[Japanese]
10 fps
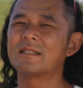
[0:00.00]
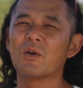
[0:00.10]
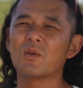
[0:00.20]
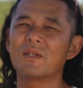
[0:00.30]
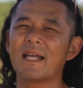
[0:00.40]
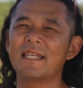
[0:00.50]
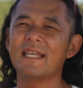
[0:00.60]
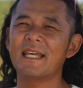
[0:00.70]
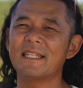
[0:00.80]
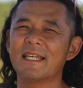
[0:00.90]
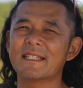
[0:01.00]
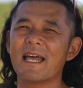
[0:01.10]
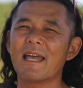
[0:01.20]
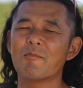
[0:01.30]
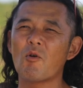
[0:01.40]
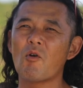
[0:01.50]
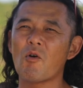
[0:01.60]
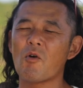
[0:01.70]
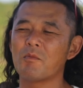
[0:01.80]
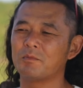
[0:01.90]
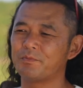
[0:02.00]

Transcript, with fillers: そんな悲劇でさえも